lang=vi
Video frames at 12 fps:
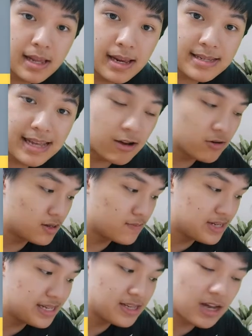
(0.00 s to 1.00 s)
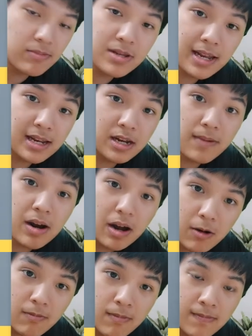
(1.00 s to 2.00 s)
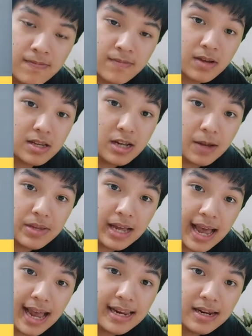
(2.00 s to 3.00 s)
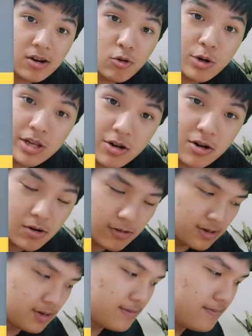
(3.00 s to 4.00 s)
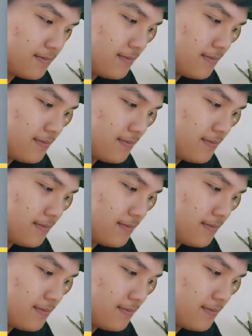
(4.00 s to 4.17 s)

nghĩa là sao mình sẽ trường thứ nhất nó bằng không và trường hợp thứ hai là nó luôn dương luôn